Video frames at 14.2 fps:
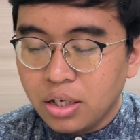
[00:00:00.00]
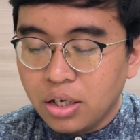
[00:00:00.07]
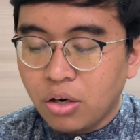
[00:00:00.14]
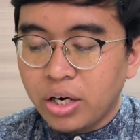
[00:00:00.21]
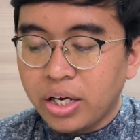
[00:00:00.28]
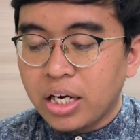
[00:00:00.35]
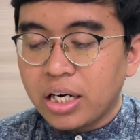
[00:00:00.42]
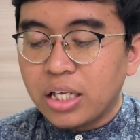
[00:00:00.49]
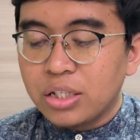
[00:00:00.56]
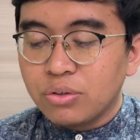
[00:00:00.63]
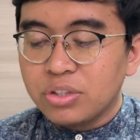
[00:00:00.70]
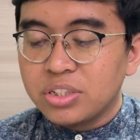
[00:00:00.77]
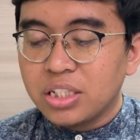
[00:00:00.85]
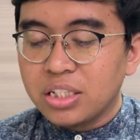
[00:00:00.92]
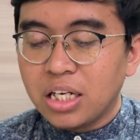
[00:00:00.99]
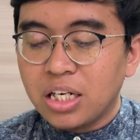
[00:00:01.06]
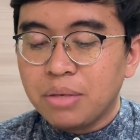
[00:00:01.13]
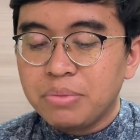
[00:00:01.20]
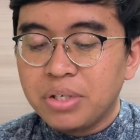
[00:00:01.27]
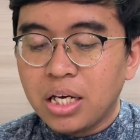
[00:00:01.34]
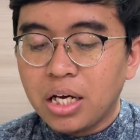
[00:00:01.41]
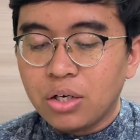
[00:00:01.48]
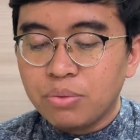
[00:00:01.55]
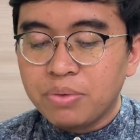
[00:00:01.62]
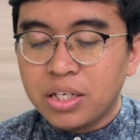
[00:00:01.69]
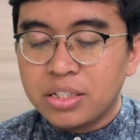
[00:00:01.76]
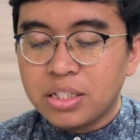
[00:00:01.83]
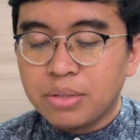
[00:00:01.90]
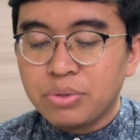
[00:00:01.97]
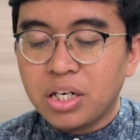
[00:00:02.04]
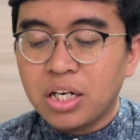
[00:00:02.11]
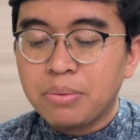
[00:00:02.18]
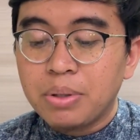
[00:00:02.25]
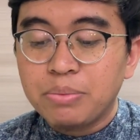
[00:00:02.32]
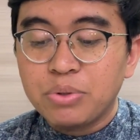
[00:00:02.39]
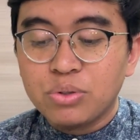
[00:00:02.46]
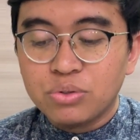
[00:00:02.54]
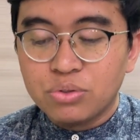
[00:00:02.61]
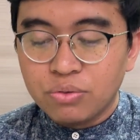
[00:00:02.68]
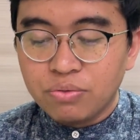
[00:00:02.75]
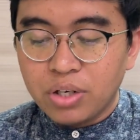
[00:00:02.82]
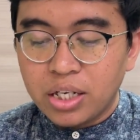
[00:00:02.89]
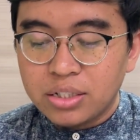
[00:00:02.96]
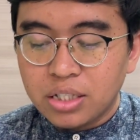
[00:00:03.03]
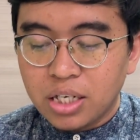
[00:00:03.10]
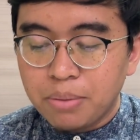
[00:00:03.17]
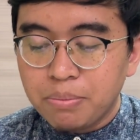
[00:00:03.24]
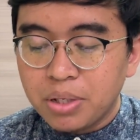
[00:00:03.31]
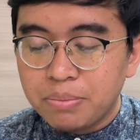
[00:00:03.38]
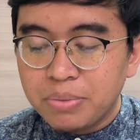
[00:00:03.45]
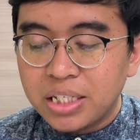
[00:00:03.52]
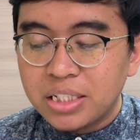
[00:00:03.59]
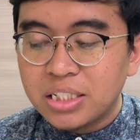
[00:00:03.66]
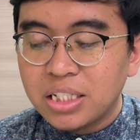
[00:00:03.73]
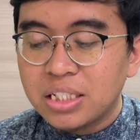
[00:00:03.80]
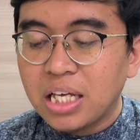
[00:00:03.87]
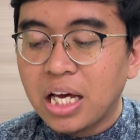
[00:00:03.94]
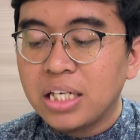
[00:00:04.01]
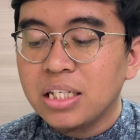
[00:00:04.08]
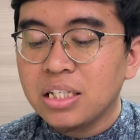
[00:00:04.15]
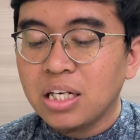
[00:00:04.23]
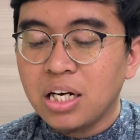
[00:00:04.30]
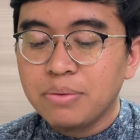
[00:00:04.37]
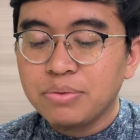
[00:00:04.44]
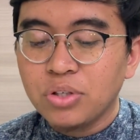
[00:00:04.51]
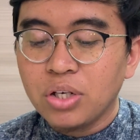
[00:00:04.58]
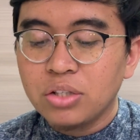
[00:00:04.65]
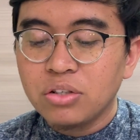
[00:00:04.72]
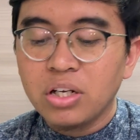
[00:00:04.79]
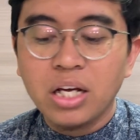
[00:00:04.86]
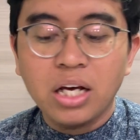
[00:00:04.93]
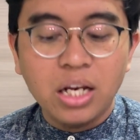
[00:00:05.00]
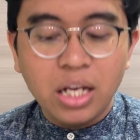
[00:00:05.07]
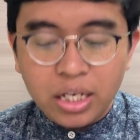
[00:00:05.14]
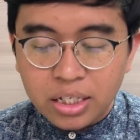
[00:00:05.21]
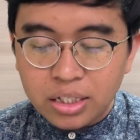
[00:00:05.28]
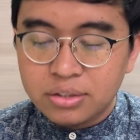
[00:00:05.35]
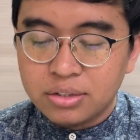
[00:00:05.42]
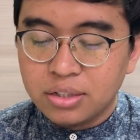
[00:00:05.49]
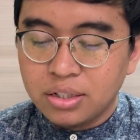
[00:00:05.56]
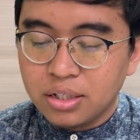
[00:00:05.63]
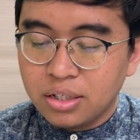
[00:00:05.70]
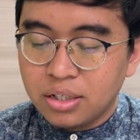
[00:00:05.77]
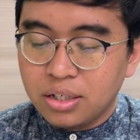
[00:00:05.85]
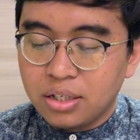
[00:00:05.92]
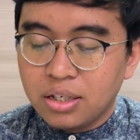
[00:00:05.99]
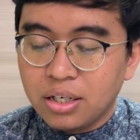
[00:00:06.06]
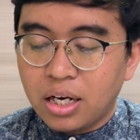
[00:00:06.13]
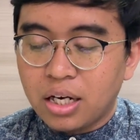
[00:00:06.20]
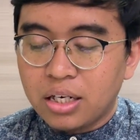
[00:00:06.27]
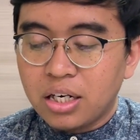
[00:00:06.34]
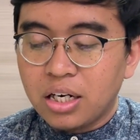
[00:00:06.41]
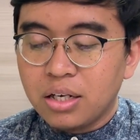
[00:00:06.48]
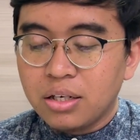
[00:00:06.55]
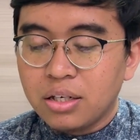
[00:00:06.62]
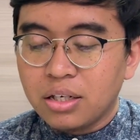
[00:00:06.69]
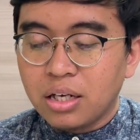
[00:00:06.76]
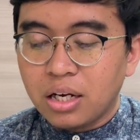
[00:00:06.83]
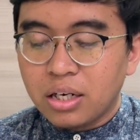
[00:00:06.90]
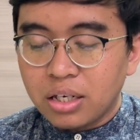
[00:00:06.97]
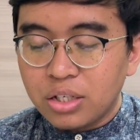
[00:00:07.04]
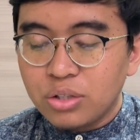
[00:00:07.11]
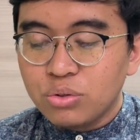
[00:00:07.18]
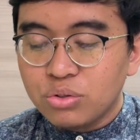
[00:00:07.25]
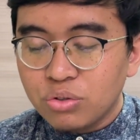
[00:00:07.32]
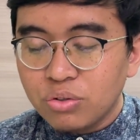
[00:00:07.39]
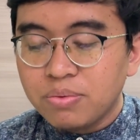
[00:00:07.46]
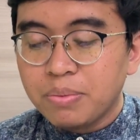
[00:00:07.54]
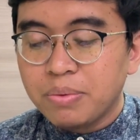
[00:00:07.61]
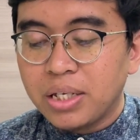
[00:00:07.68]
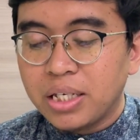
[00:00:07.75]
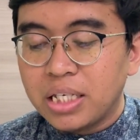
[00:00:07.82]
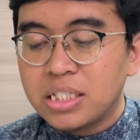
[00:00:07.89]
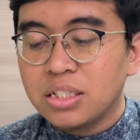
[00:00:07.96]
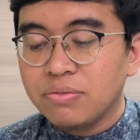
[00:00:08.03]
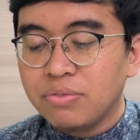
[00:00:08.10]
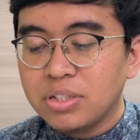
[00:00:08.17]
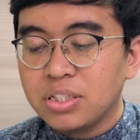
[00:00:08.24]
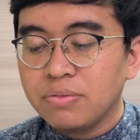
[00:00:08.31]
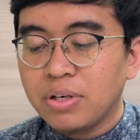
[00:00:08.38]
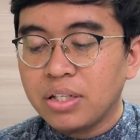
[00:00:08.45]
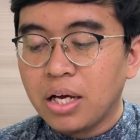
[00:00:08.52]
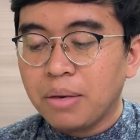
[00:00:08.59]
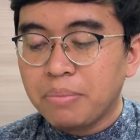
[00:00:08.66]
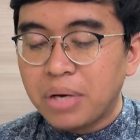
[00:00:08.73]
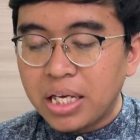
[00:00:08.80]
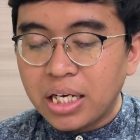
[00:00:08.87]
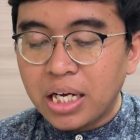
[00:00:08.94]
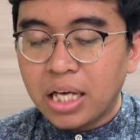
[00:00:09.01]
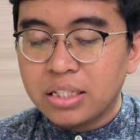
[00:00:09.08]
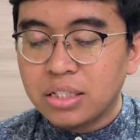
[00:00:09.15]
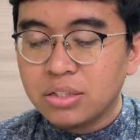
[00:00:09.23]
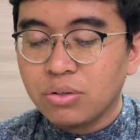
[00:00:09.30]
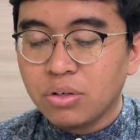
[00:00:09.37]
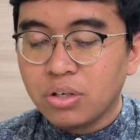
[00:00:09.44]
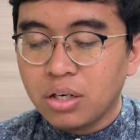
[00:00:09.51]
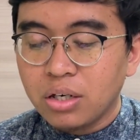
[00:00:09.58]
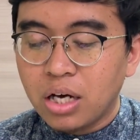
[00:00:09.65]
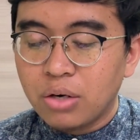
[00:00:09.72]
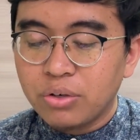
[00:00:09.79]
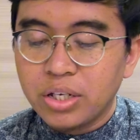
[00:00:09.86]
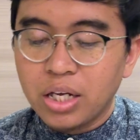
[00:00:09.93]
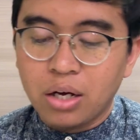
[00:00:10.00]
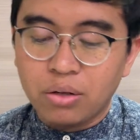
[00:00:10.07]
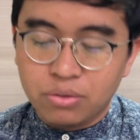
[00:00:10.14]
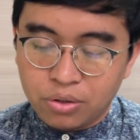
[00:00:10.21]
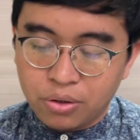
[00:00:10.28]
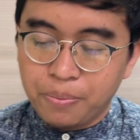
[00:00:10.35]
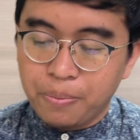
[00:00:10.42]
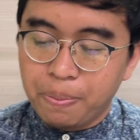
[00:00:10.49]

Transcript: Oleh karena itu, kecintaan Nabi aku, Yakub alaihissalam terhadap Nabi Yusuf alaihissalam melebihi kecintaannya terhadap saudara-saudara yang lain. Karena karena Yusuf memiliki sifat-sifat yang baik atas karunia Allah.